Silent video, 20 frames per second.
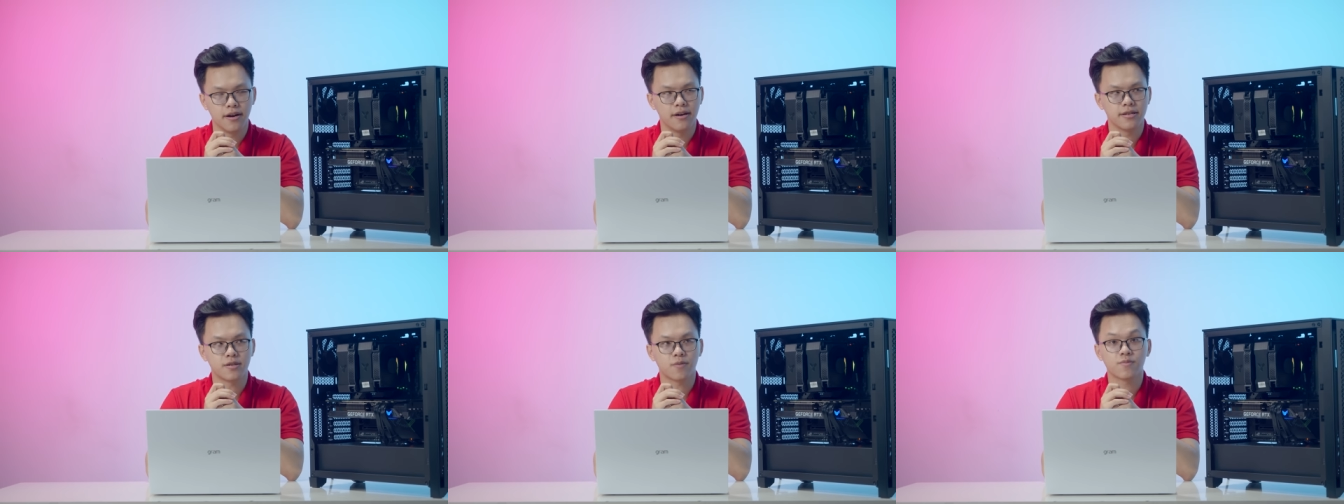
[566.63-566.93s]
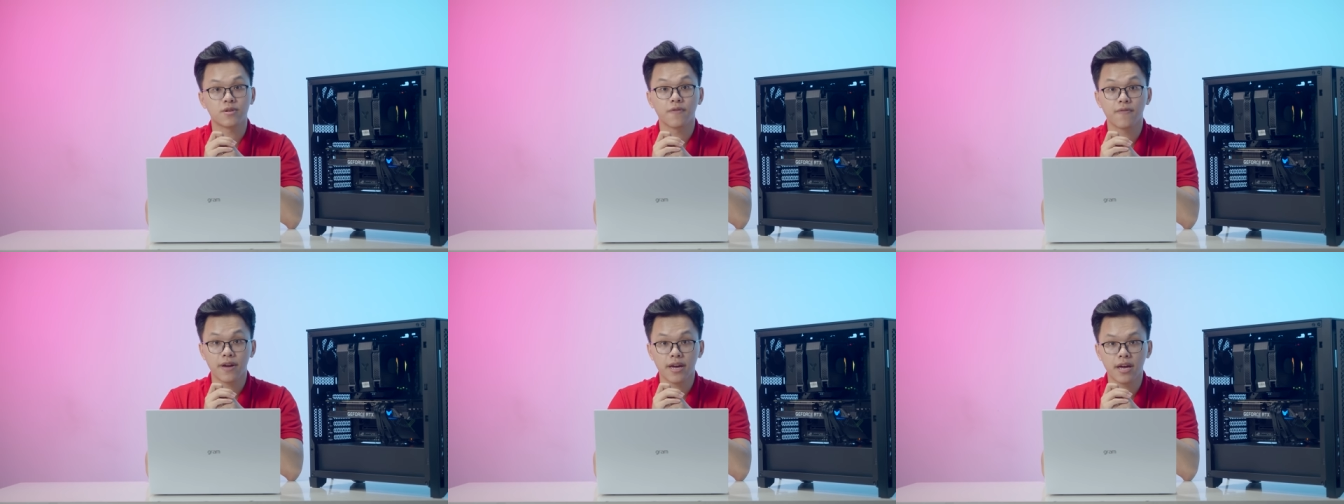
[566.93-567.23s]
Uh,
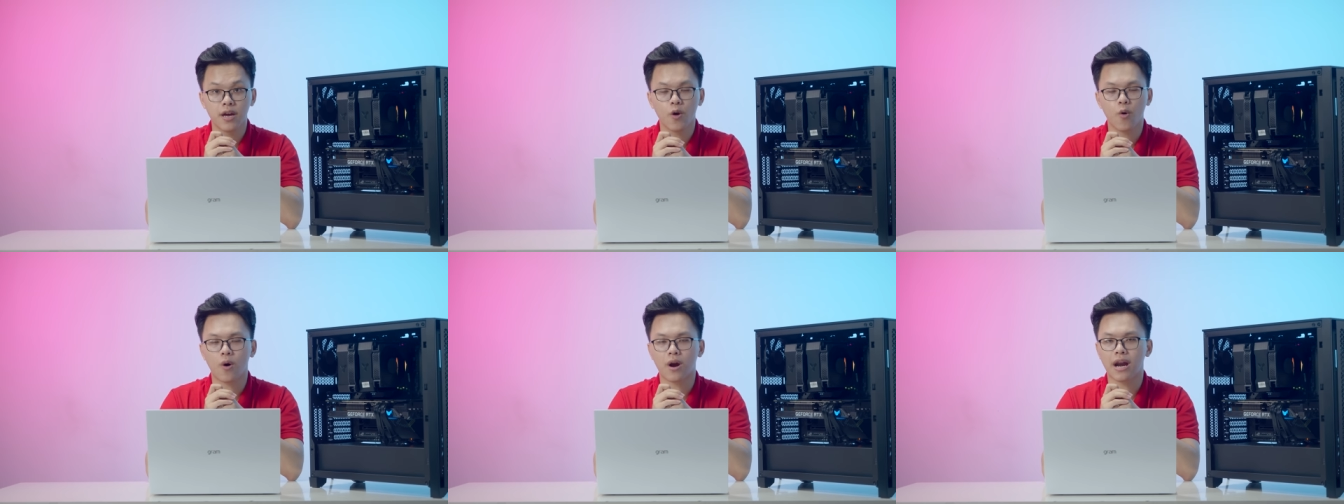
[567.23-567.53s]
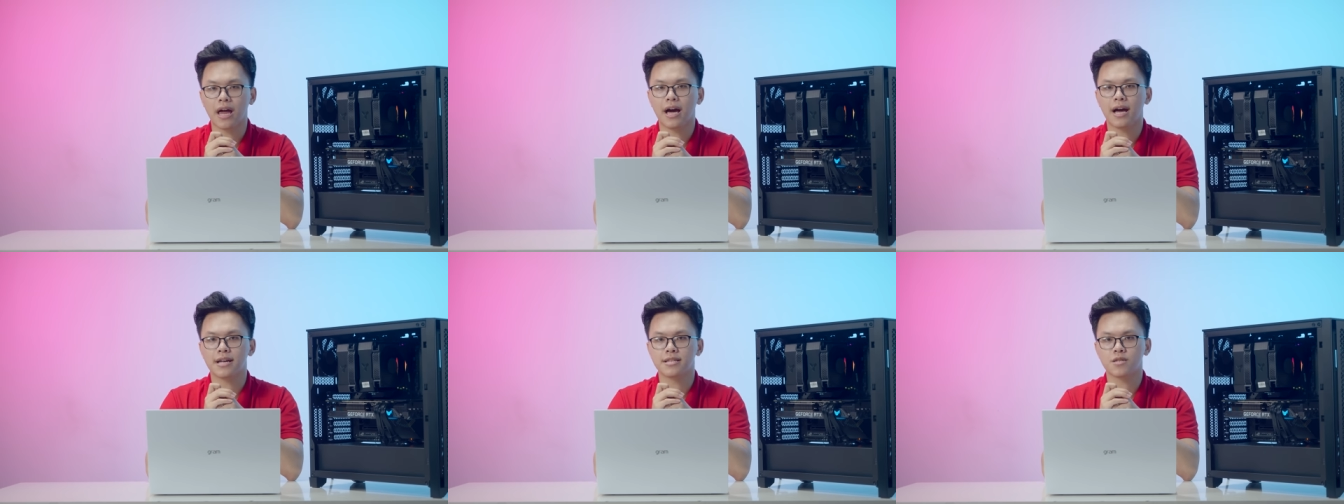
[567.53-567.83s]
dòng xê vê
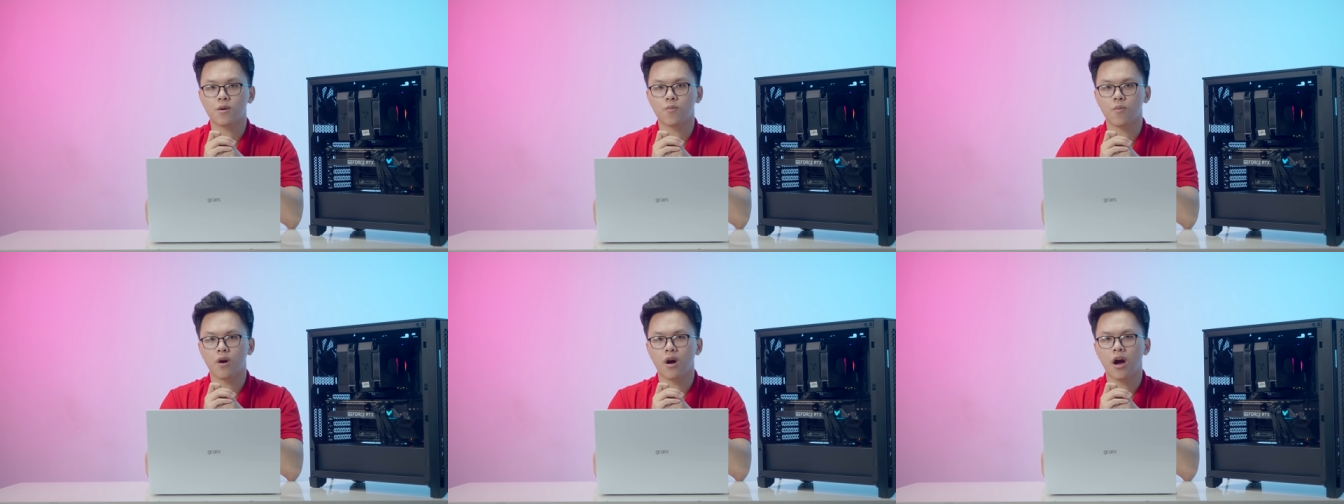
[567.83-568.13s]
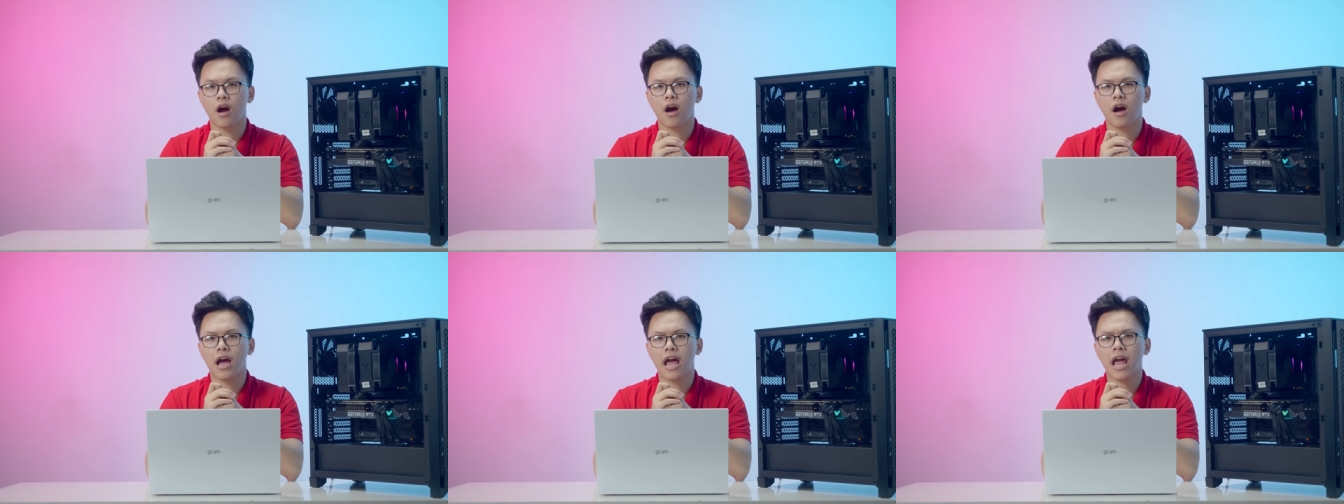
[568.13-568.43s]
hoặc là dòng uh,
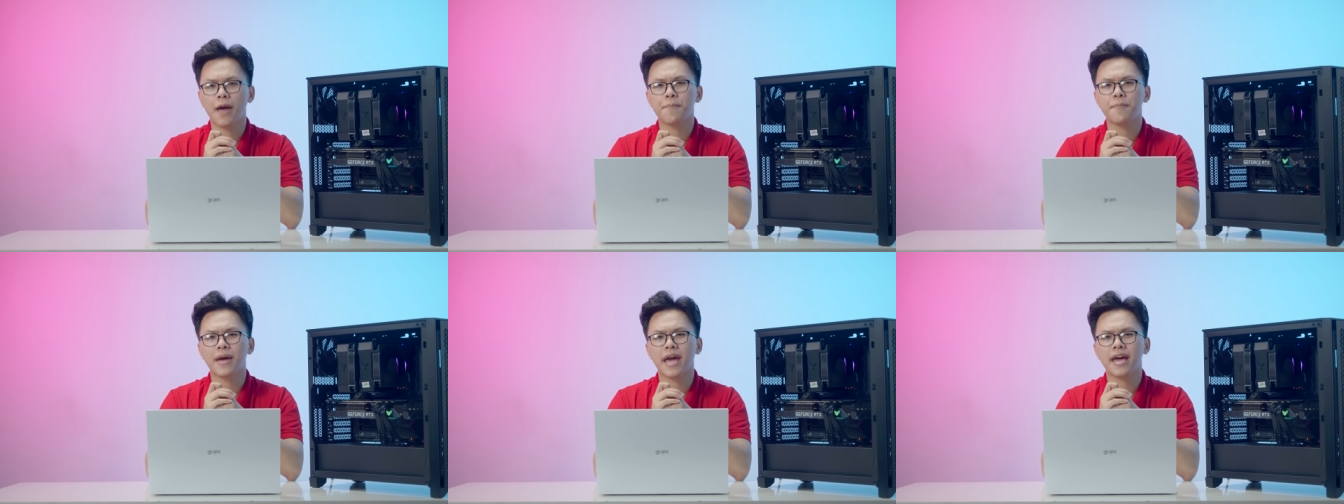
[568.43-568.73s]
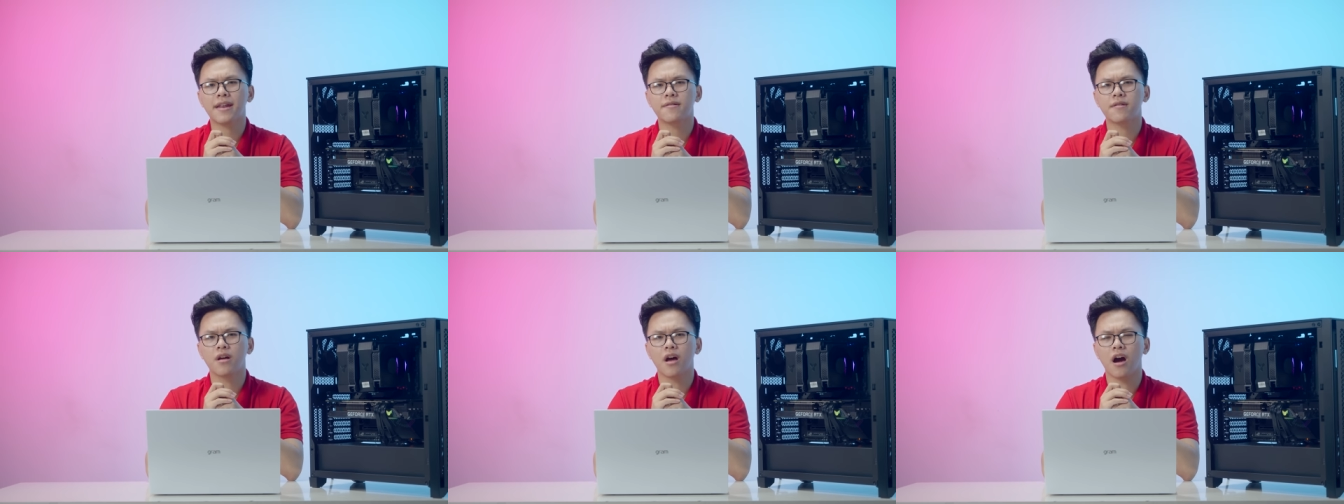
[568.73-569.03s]
ép pê
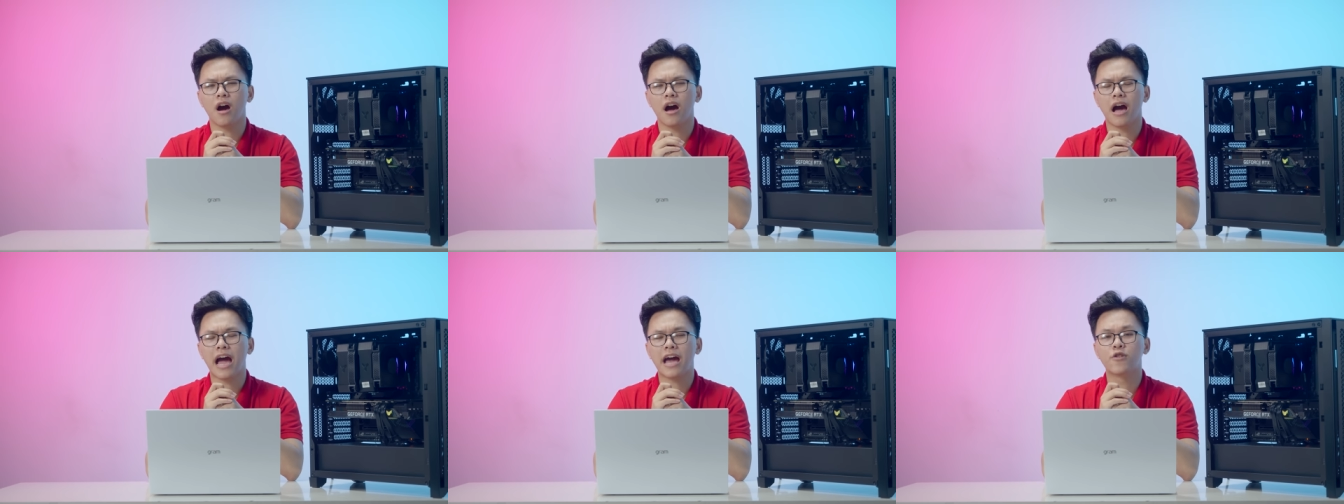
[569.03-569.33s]
ét uh,